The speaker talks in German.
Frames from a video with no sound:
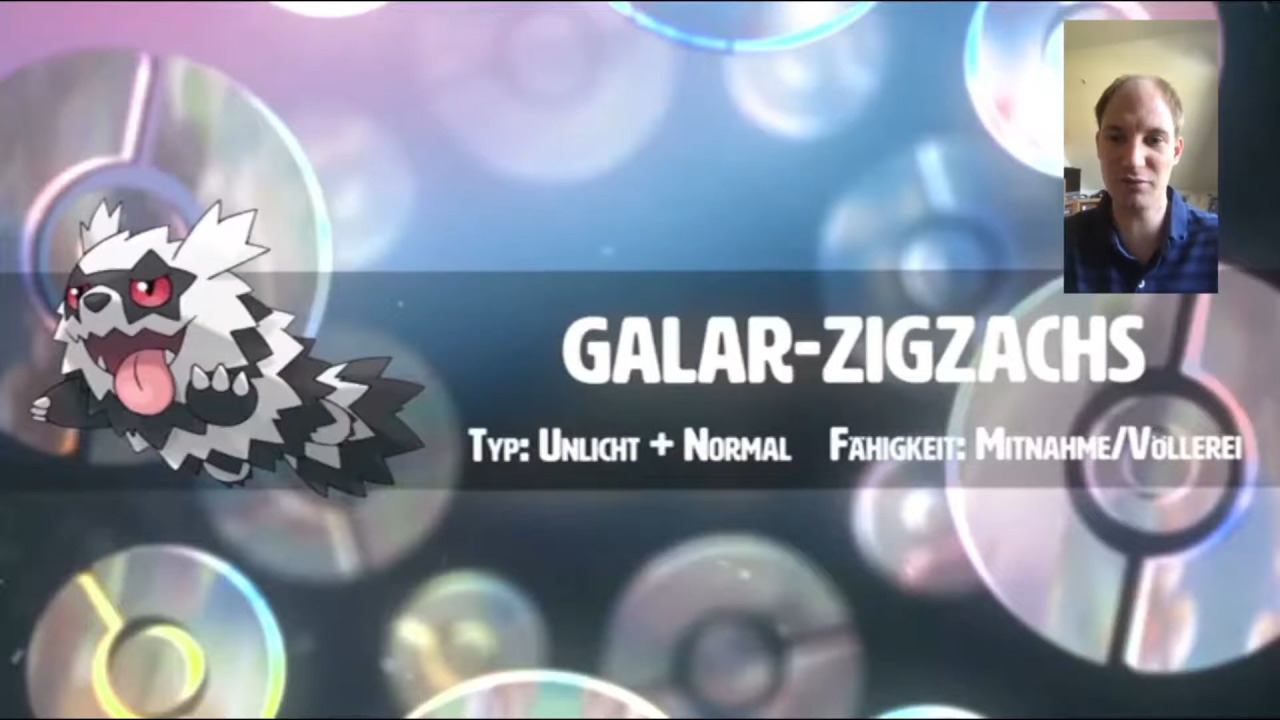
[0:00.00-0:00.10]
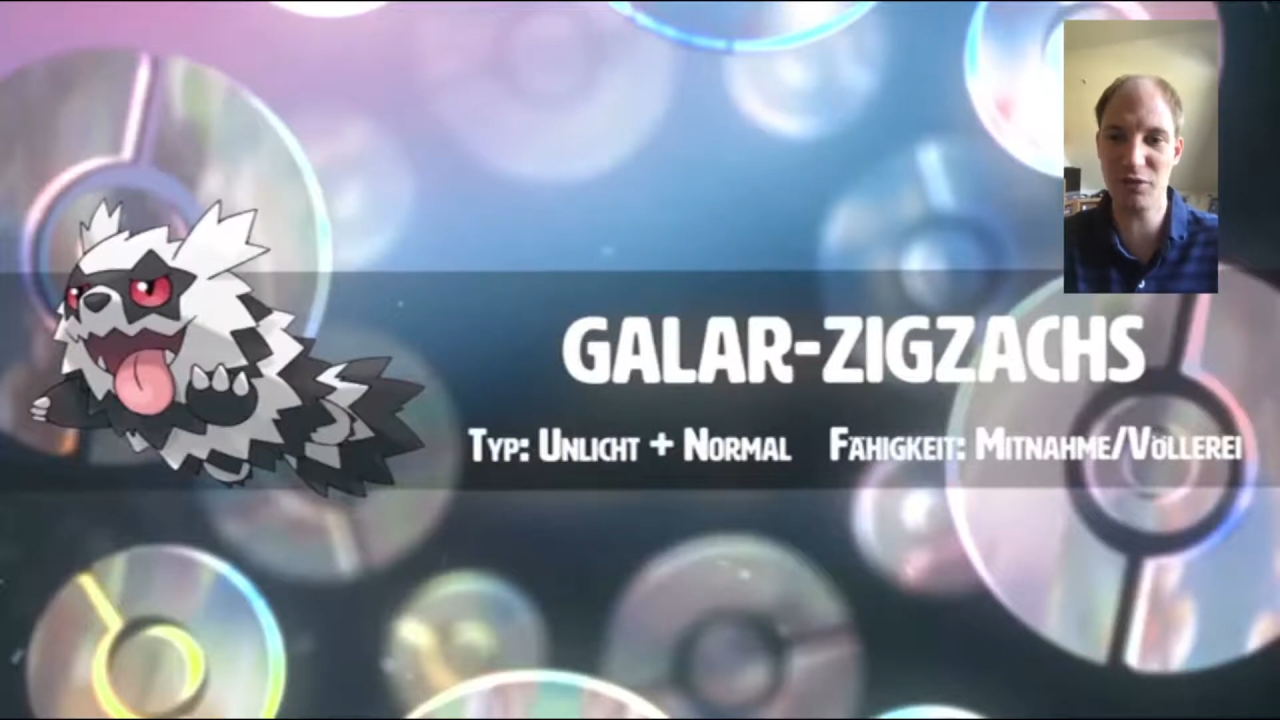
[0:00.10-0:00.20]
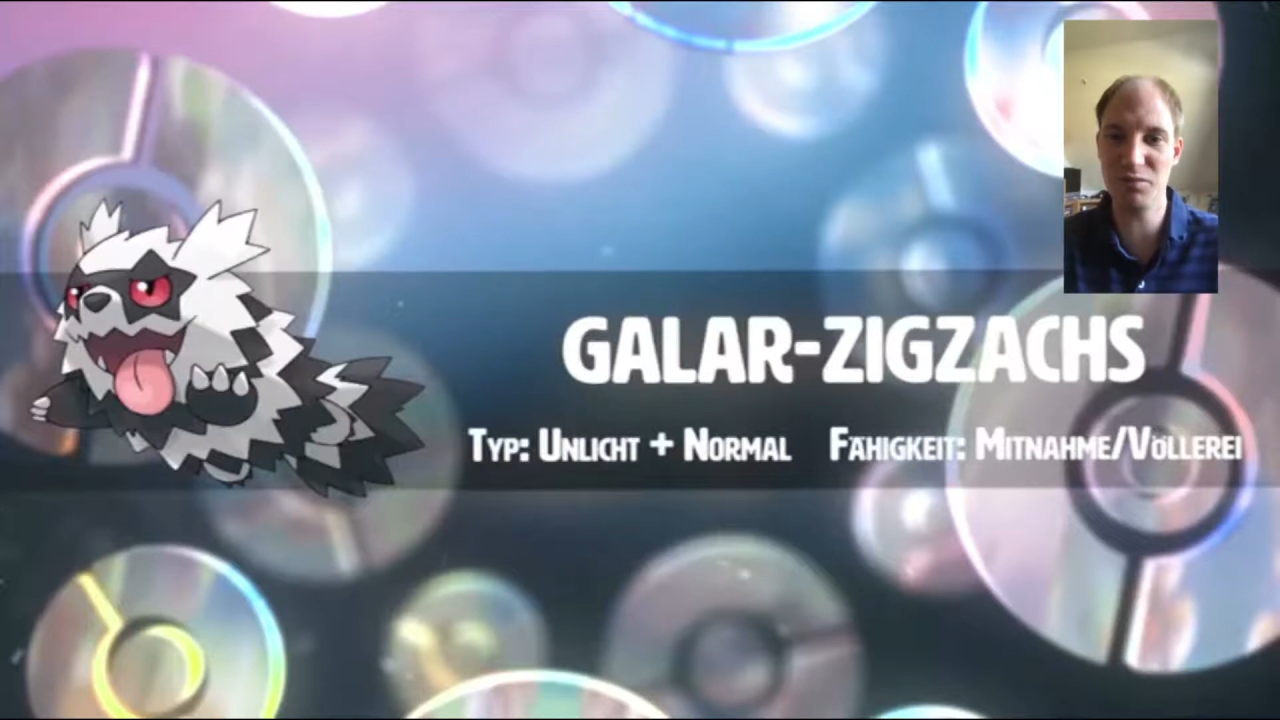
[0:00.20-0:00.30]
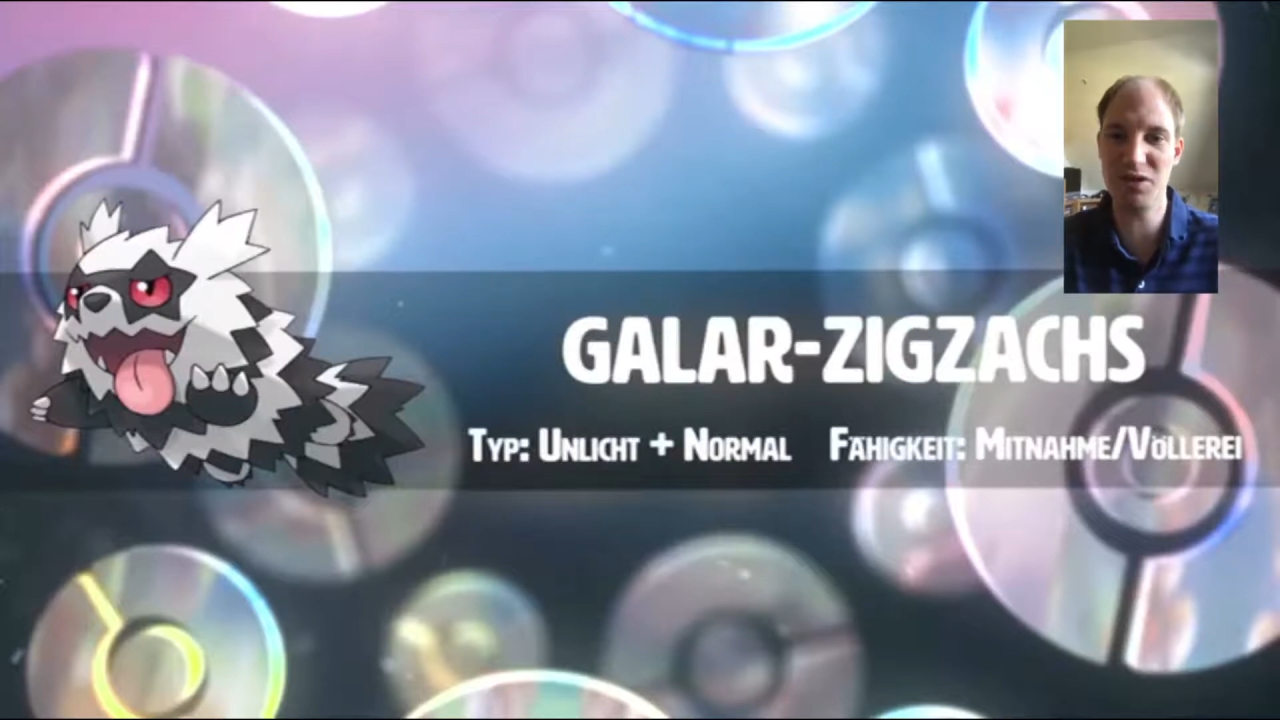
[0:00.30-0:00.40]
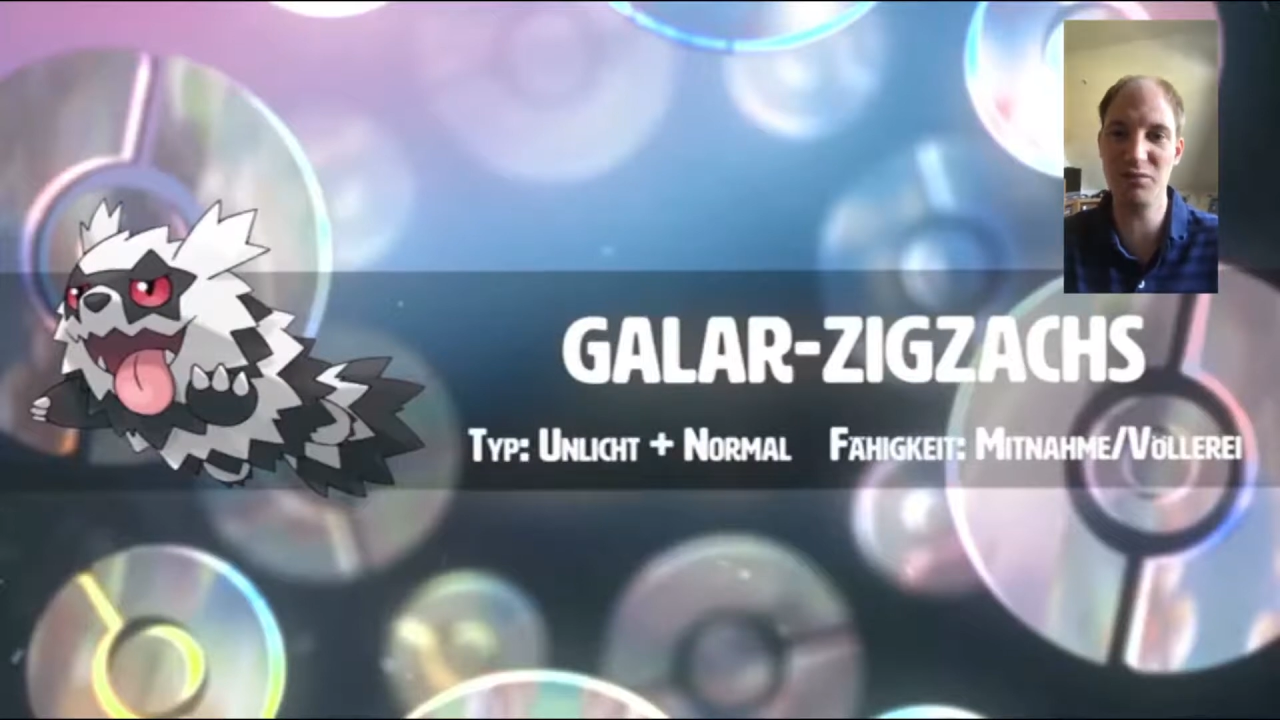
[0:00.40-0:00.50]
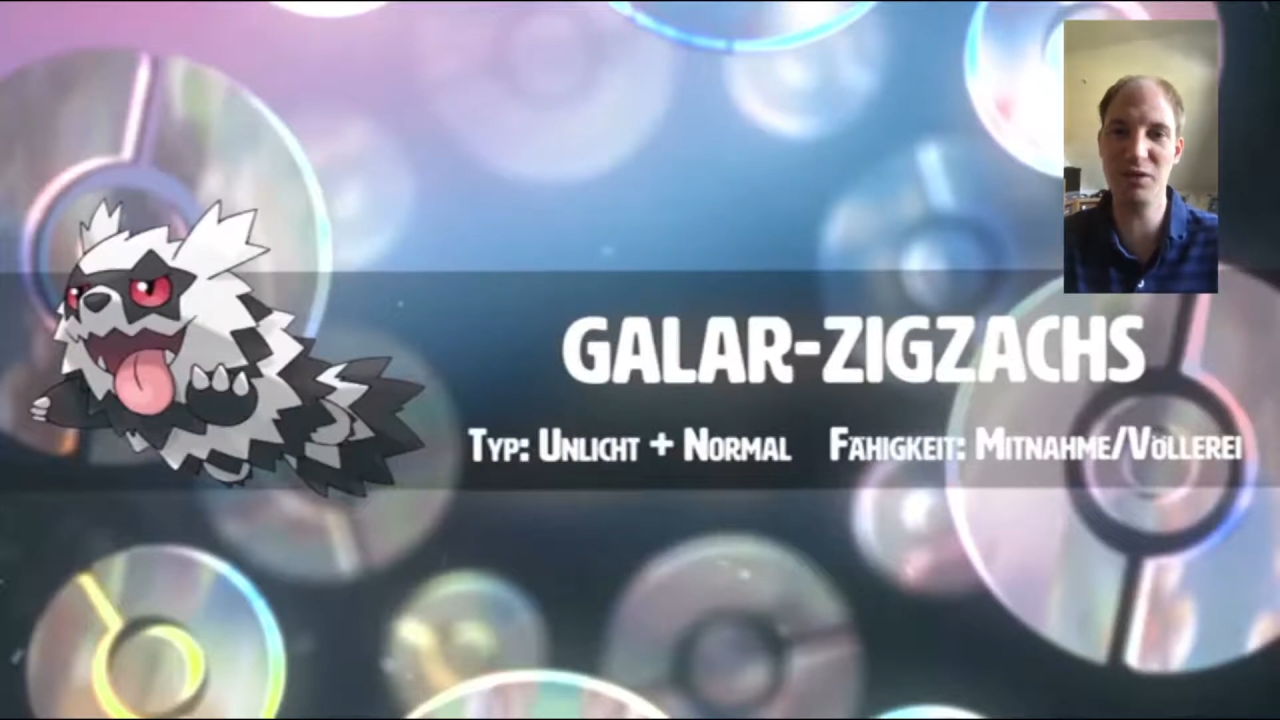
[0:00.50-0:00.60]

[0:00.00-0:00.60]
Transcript: von dem Team